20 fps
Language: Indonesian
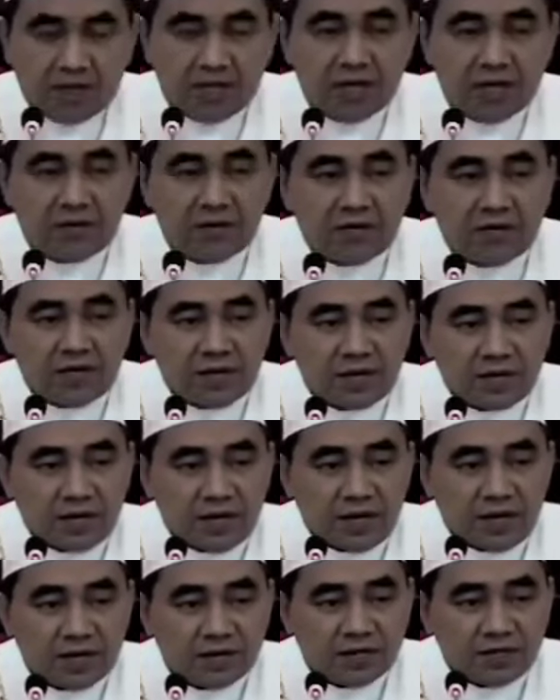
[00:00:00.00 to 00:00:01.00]
Beliau
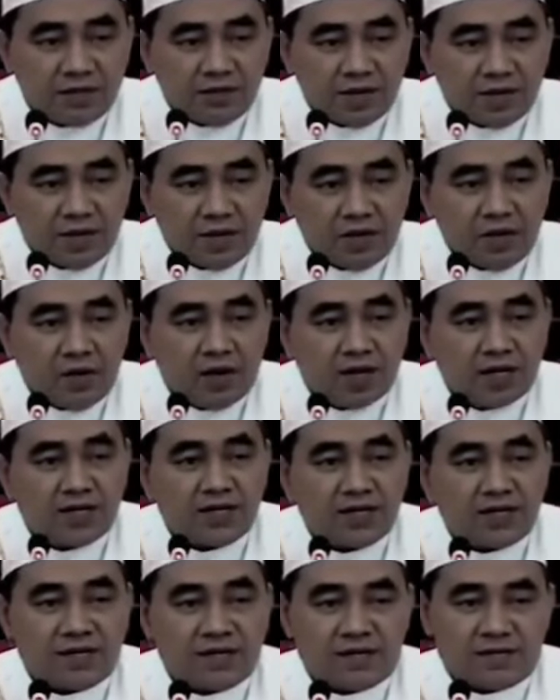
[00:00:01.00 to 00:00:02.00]
dikenal sebagai
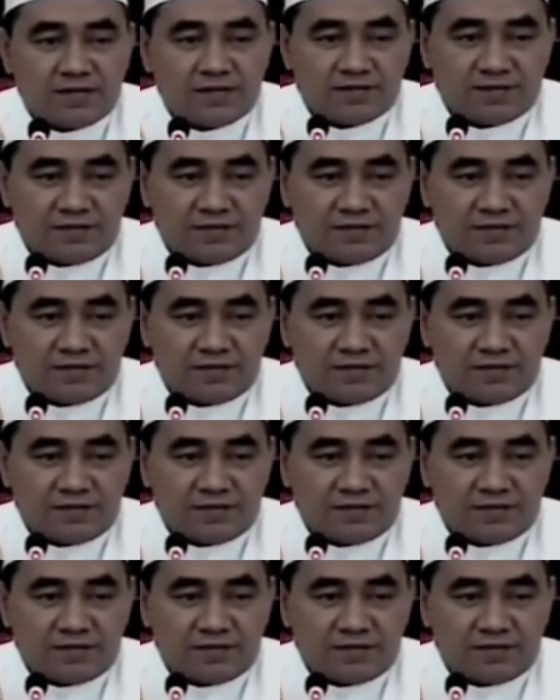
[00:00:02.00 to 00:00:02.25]
wali